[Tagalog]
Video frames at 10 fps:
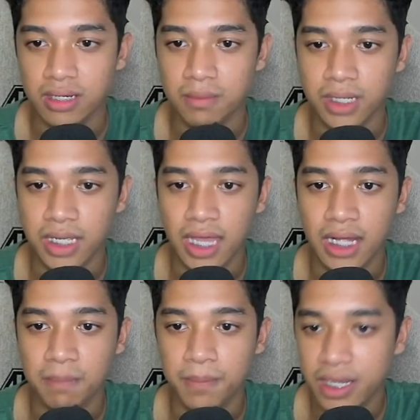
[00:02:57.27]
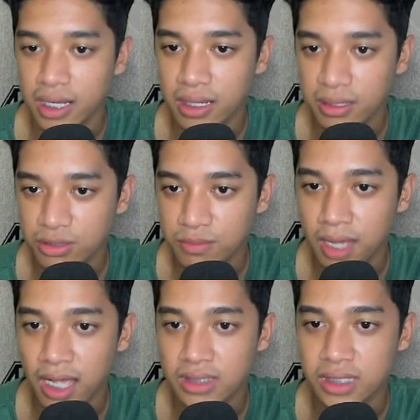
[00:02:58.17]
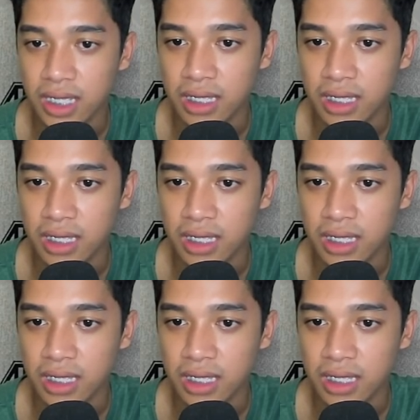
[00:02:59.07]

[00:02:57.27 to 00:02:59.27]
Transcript: na mangyayari para tumaas